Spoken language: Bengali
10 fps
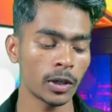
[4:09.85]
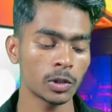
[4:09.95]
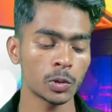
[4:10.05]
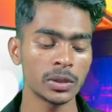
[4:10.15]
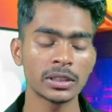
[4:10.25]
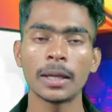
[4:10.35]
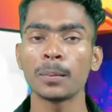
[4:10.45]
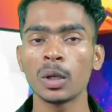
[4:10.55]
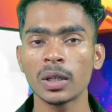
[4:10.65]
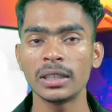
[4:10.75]
পয়েন্ট দু মিনিট গেম
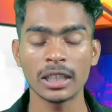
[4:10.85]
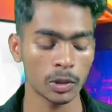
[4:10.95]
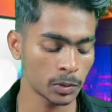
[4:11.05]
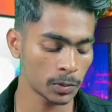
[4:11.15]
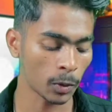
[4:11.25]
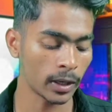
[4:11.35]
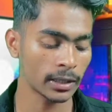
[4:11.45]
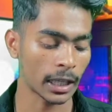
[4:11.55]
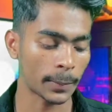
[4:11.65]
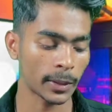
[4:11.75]
প্লে করলে নিরানব্বই
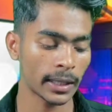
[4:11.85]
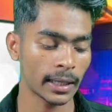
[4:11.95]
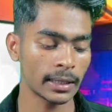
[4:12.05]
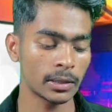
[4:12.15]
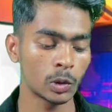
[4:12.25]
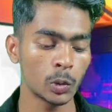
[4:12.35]
পয়েন্ট তারপরে এখানে